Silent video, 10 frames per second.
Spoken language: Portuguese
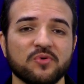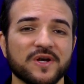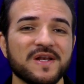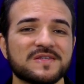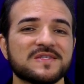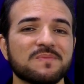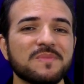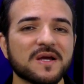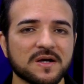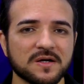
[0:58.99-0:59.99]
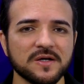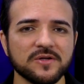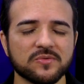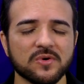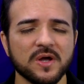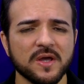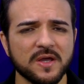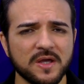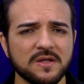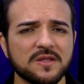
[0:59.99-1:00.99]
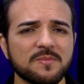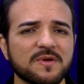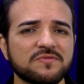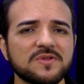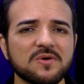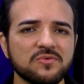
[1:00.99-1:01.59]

por ele ser mecânico, ele tem uma vida